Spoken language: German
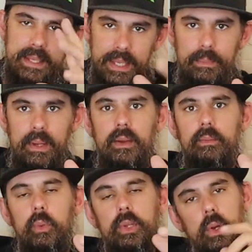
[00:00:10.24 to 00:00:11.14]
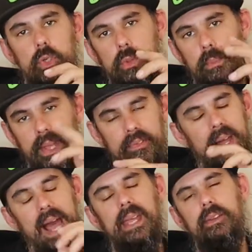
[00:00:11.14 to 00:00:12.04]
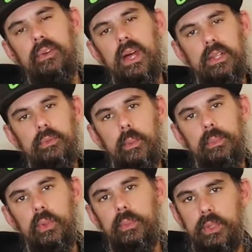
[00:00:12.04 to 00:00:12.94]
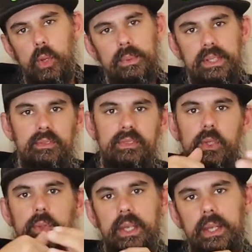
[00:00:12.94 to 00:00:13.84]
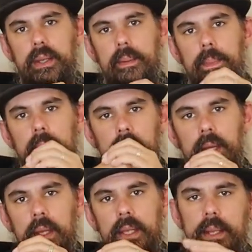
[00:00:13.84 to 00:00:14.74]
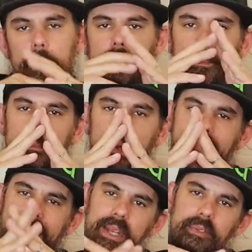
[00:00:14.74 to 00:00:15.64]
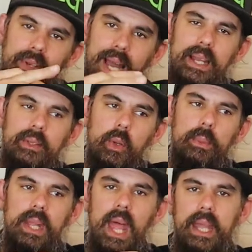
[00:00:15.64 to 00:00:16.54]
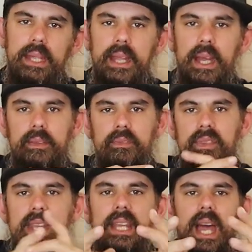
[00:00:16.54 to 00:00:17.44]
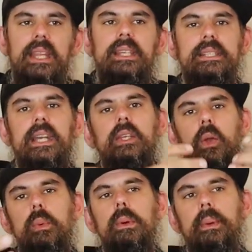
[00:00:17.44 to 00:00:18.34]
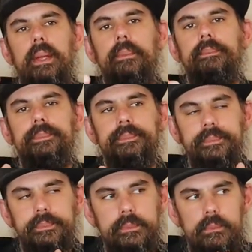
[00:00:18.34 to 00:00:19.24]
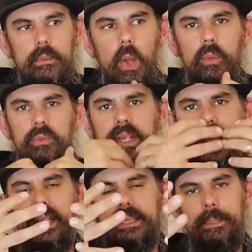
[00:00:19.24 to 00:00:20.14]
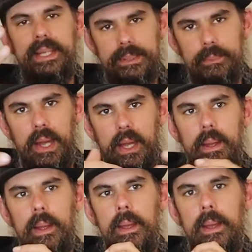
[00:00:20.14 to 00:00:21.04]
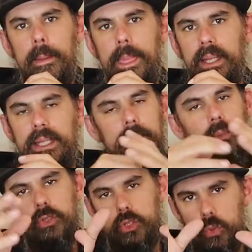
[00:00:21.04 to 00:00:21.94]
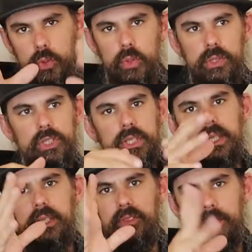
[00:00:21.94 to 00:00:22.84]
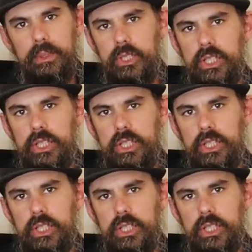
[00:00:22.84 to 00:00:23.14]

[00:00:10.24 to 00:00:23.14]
Thema, wo ich auch schon mehrfach angefragt worden bin, ob ich darüber nicht ein Video drehen kann. Ich habe relativ lang darüber nachgedacht, wie kann ich das eigentlich rüberbringen und wie kann ich es am besten machen, nachdem unser Studio noch nicht steht, die Firma nicht